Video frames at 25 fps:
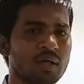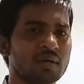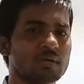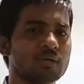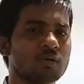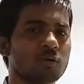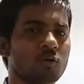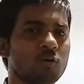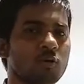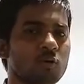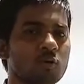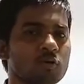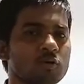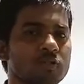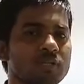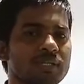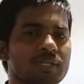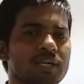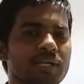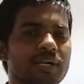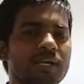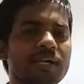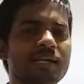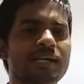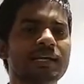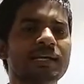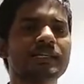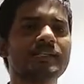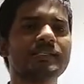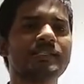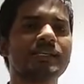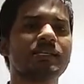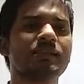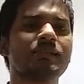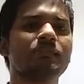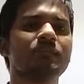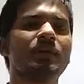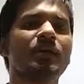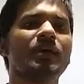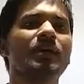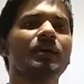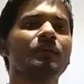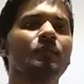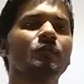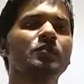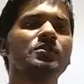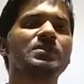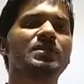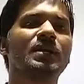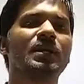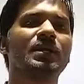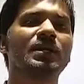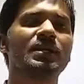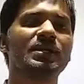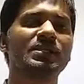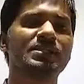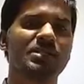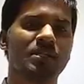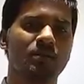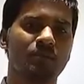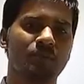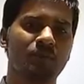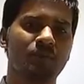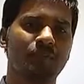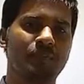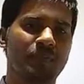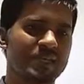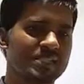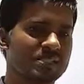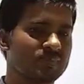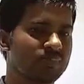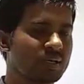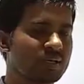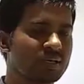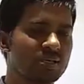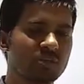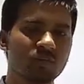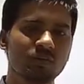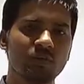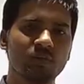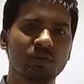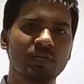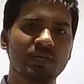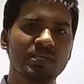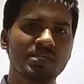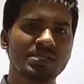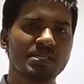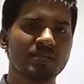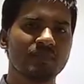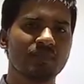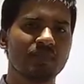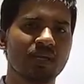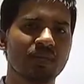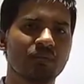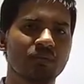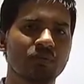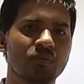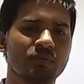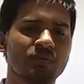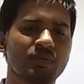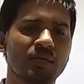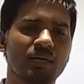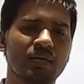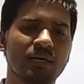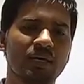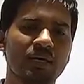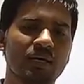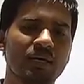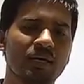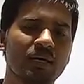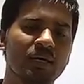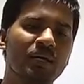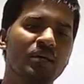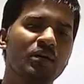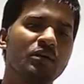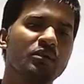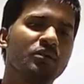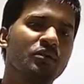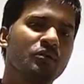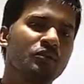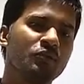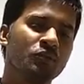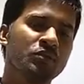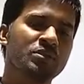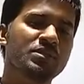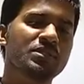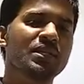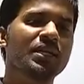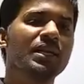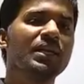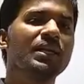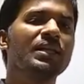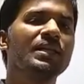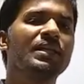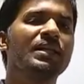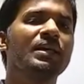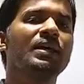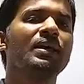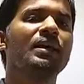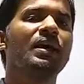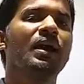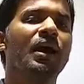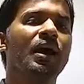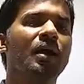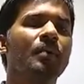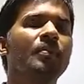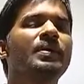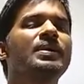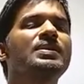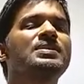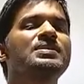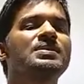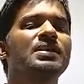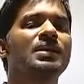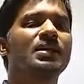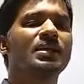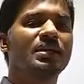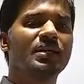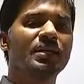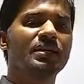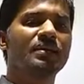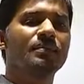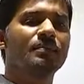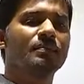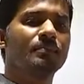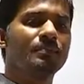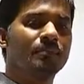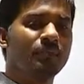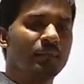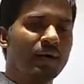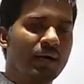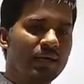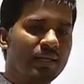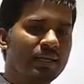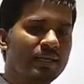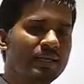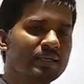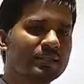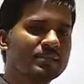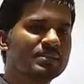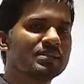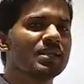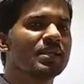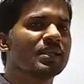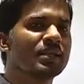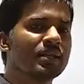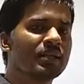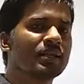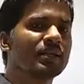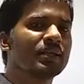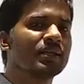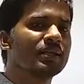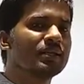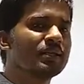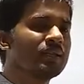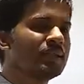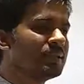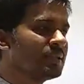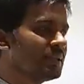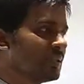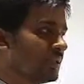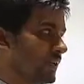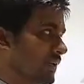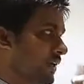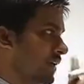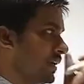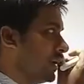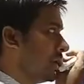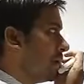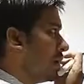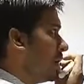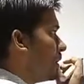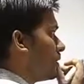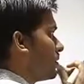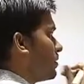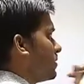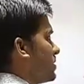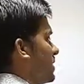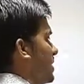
तो उस कंडीशन में उस कंडीशन में प्रॉस्पेक्टिव वोल्टेज डेवलप होता है तो उसके लिए हम एक सर्किट मान ले सर्किट ले लेते हैं तो